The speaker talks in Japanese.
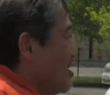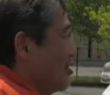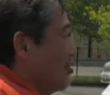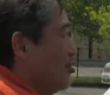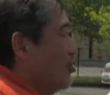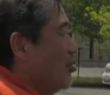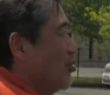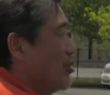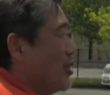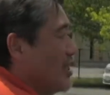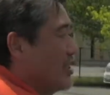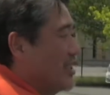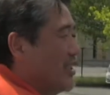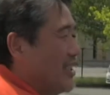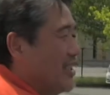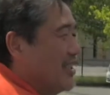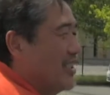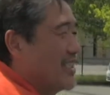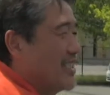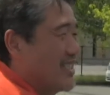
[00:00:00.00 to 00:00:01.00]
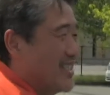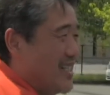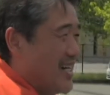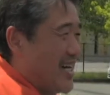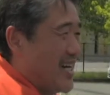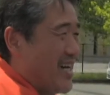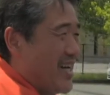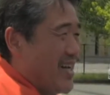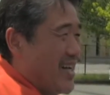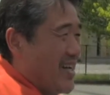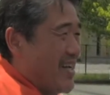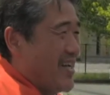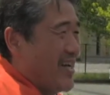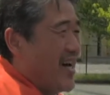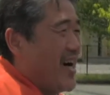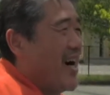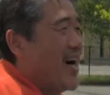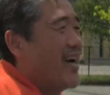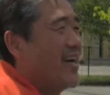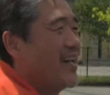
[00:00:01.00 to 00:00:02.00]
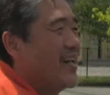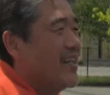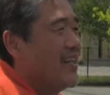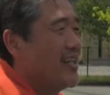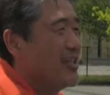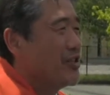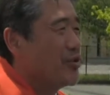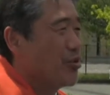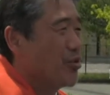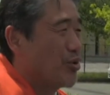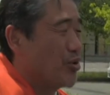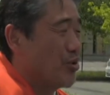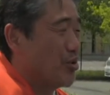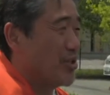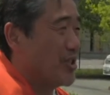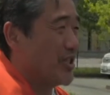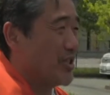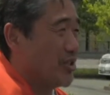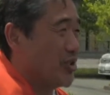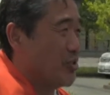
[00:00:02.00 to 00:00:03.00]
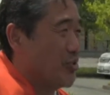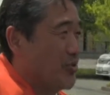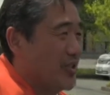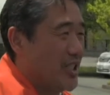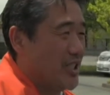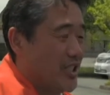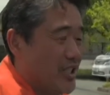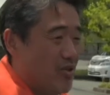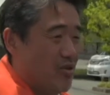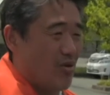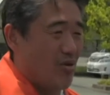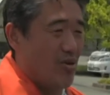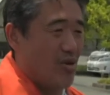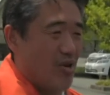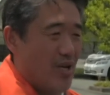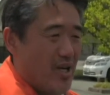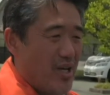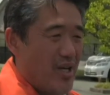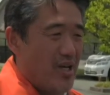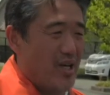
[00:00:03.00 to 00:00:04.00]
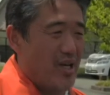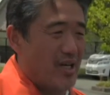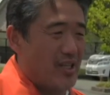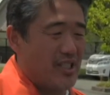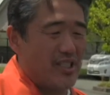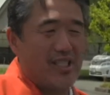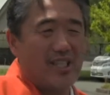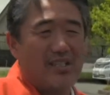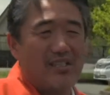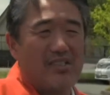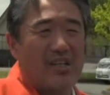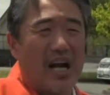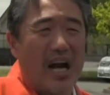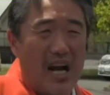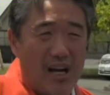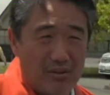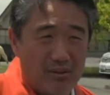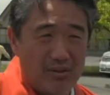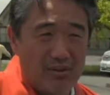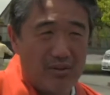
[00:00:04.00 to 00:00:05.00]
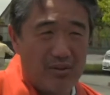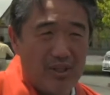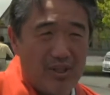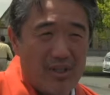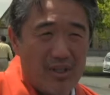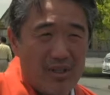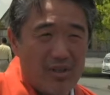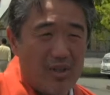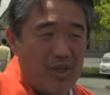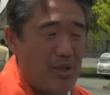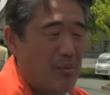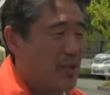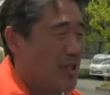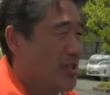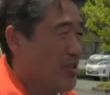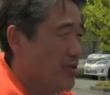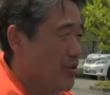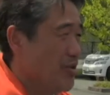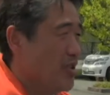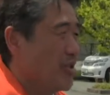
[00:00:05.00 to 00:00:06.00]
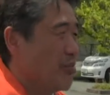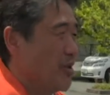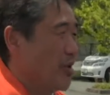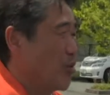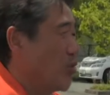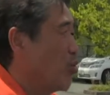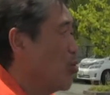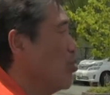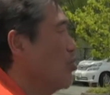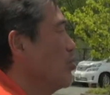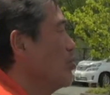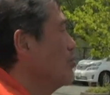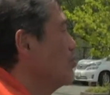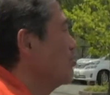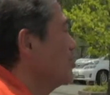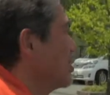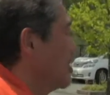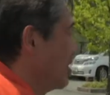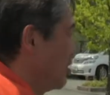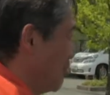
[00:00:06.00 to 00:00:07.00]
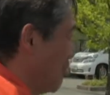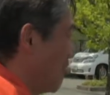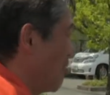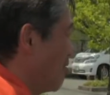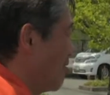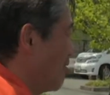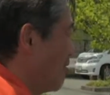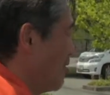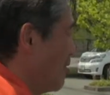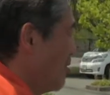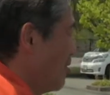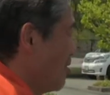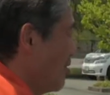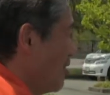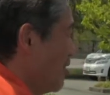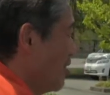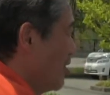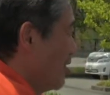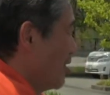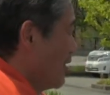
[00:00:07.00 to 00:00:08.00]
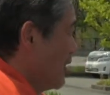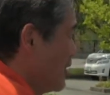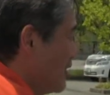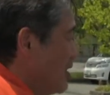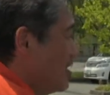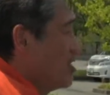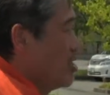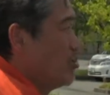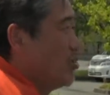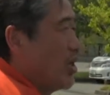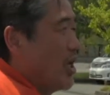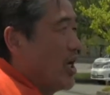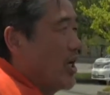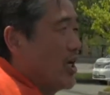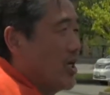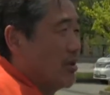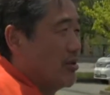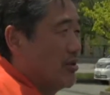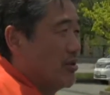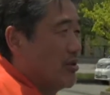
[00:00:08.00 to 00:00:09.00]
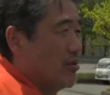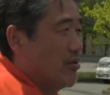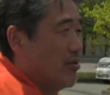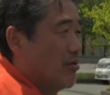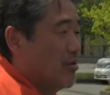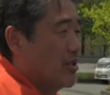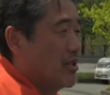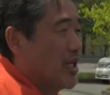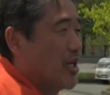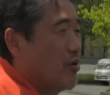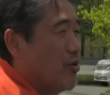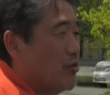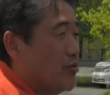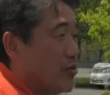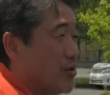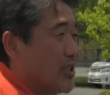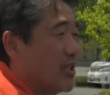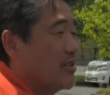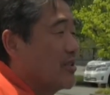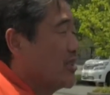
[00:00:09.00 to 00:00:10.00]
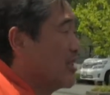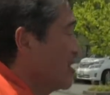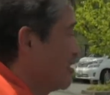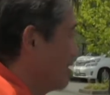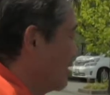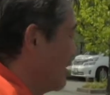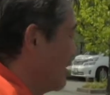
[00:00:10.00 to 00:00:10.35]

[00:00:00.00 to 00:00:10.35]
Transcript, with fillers: そのお客さんたちが、え入れない状況に自分たちの、え施設があるそれはやっぱ非常にやっぱり心苦しいと一日も早く温泉を復活させ